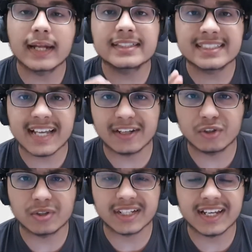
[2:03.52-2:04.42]
एंड सी आई
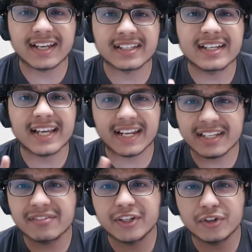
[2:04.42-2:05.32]
नो ठीक है ये
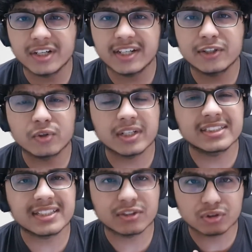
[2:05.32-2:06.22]
कैरी की वीडियो डिलीट हो
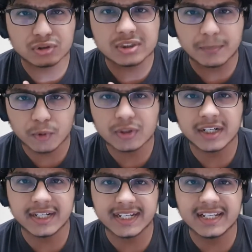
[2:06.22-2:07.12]
गई इसलिए उसको सपोर्ट
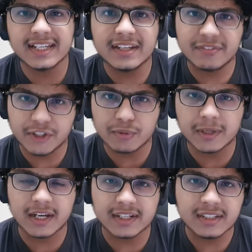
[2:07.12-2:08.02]
करने के लिए ये वीडियो बना